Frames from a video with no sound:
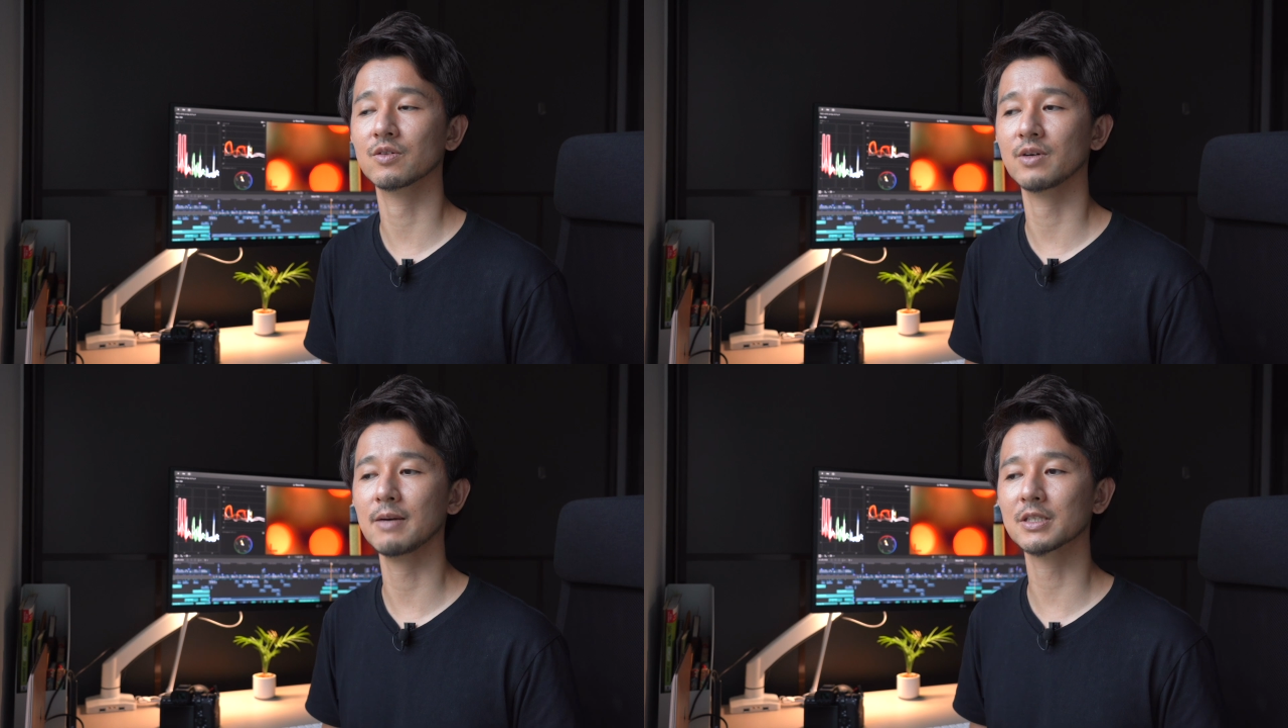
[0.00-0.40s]
う
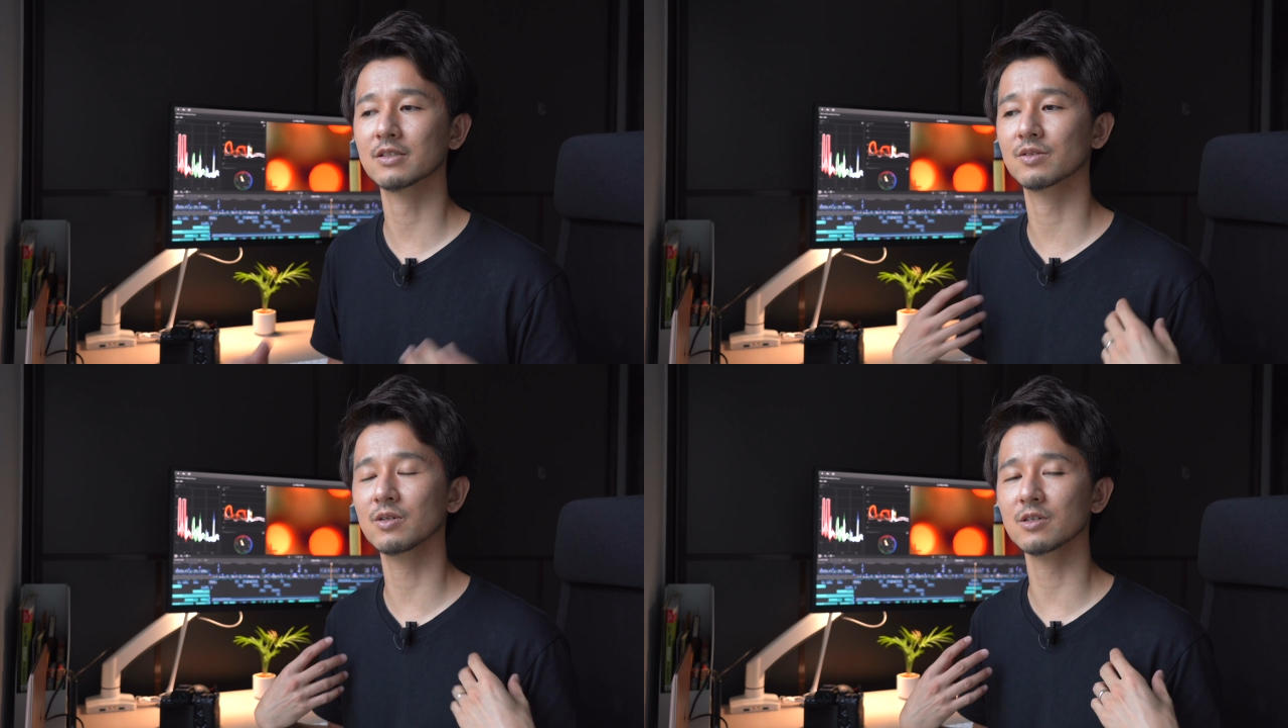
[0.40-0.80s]
のはやっぱ
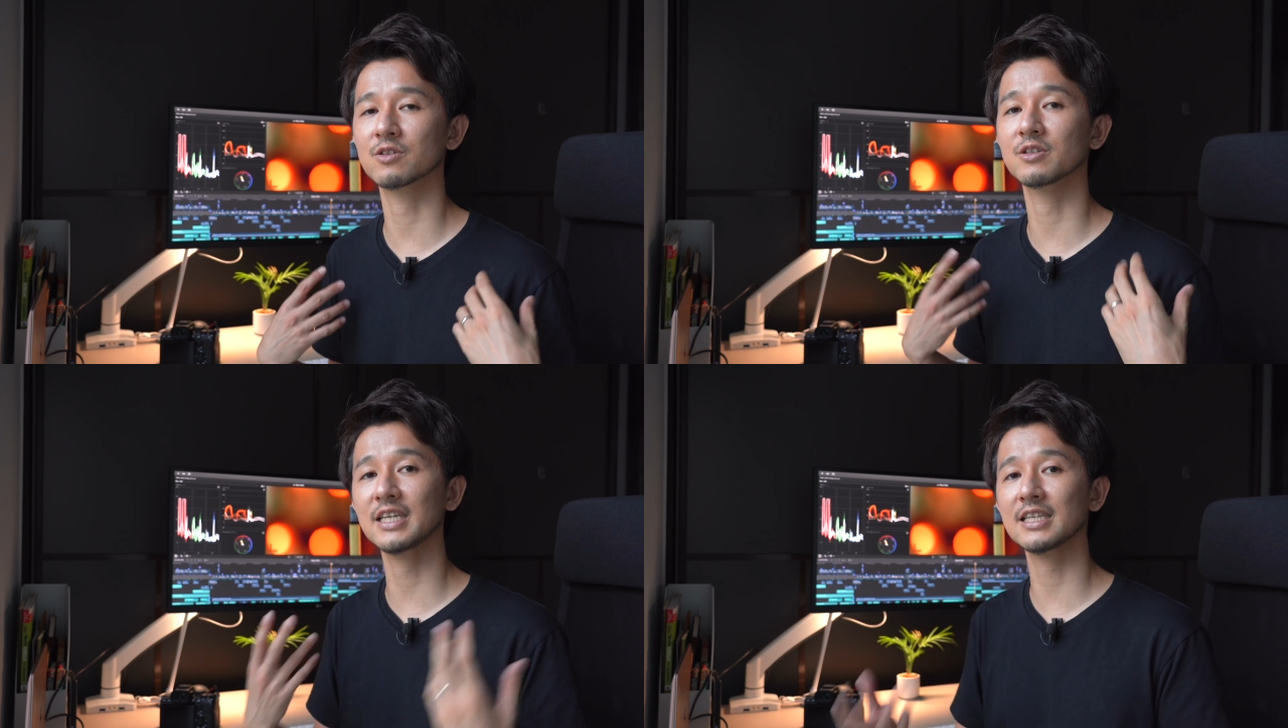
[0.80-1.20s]
すごく
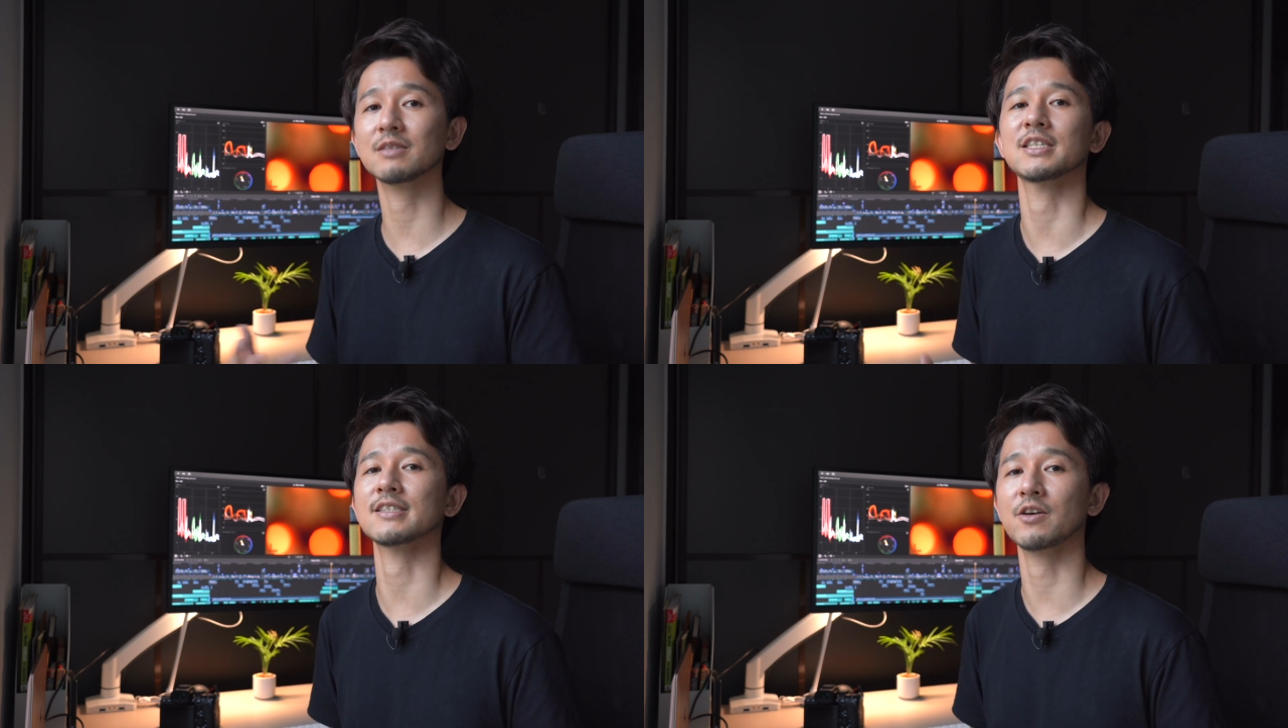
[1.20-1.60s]

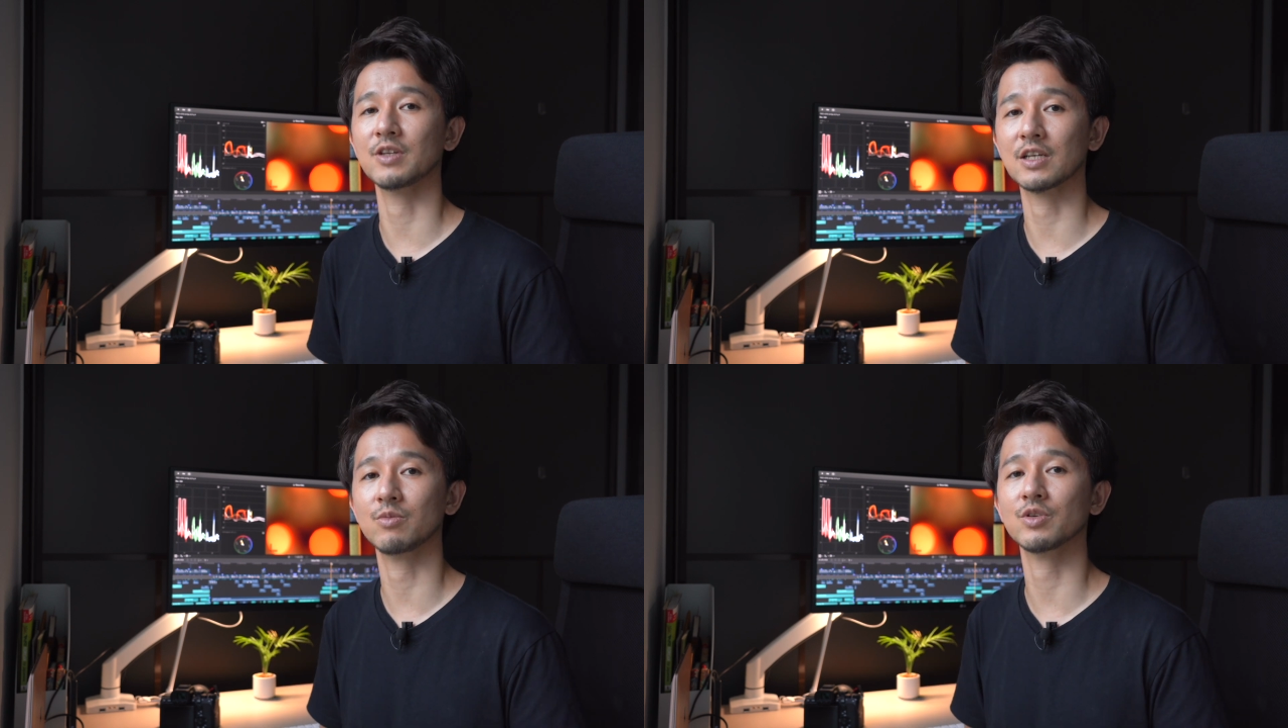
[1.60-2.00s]
クリエイティブな作業
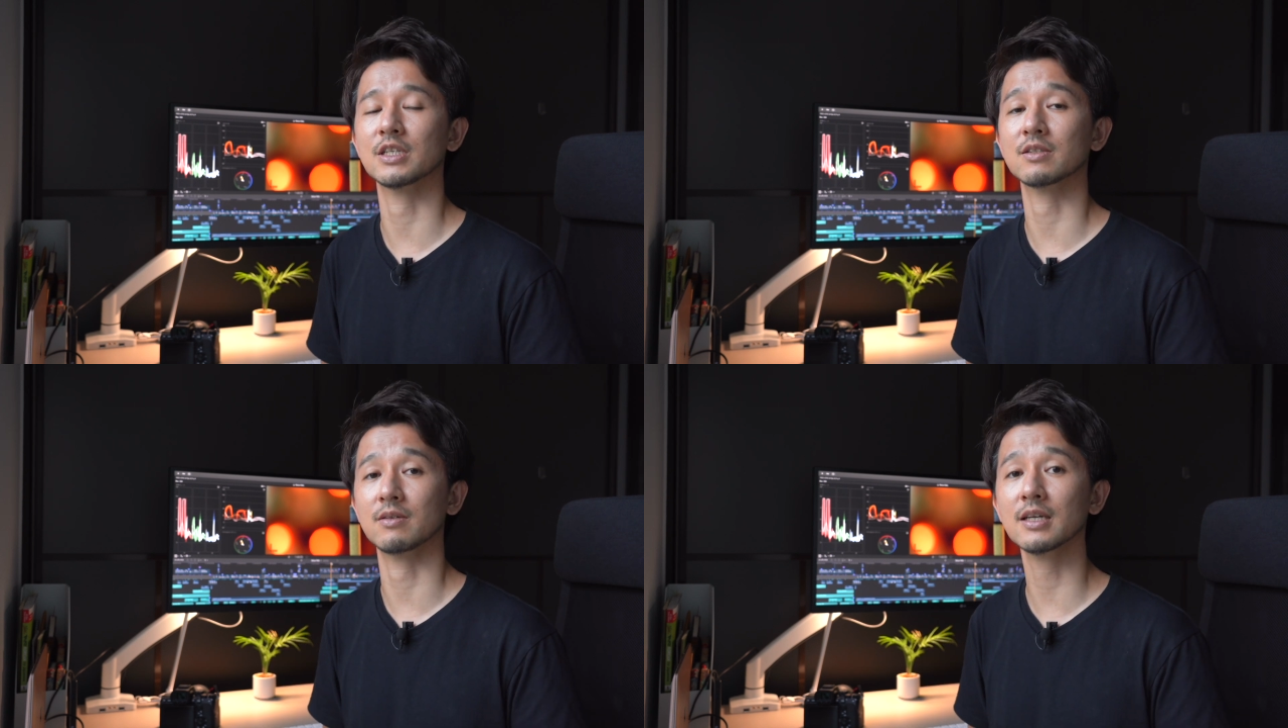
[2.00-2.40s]
だと思うん
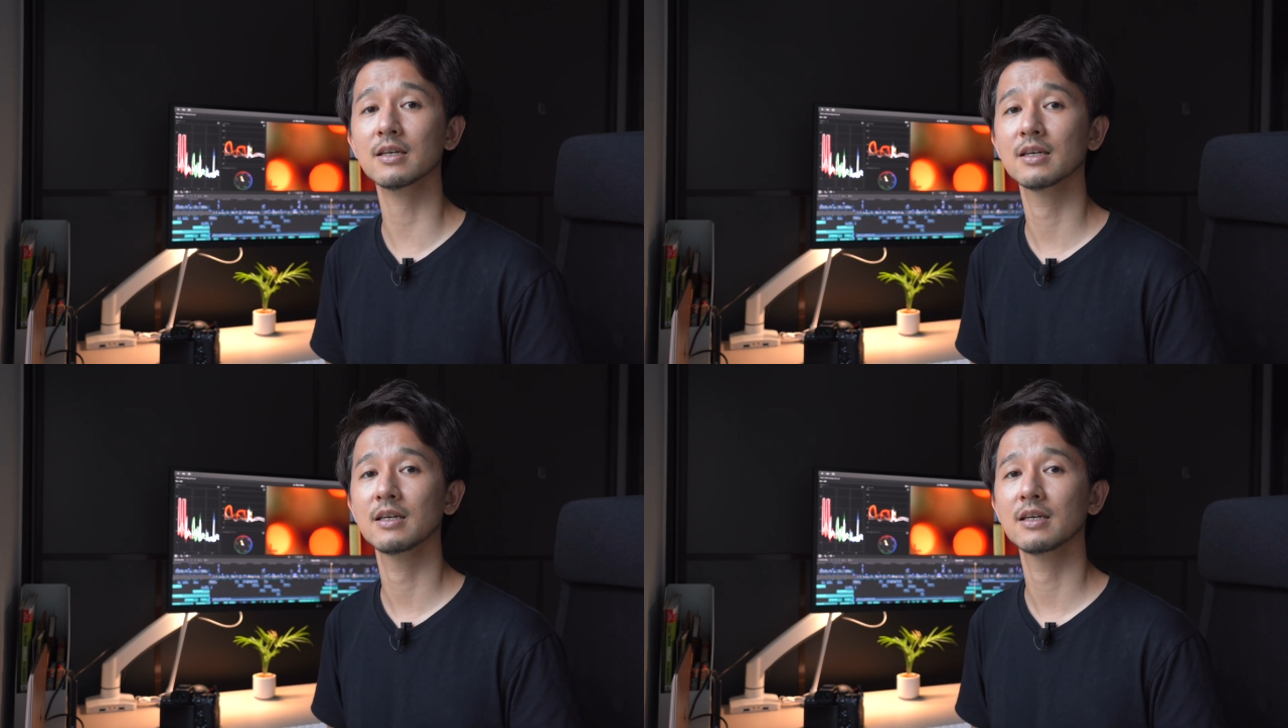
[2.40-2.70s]
ですよね。